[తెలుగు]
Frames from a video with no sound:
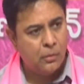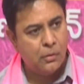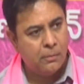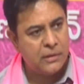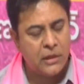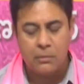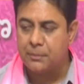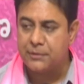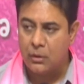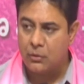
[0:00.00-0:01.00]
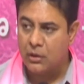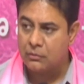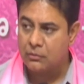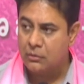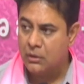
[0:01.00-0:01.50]
మెసేజ్ పంపుతా ఉన్నారు
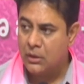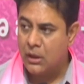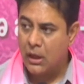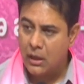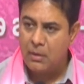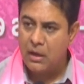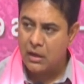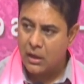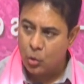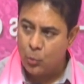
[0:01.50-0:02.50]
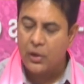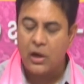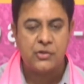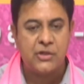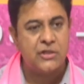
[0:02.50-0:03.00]
అన్న మా గ్రూపులలో
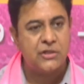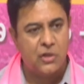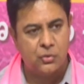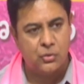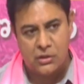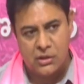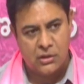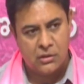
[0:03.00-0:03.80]
చర్చ జరుగుతున్నది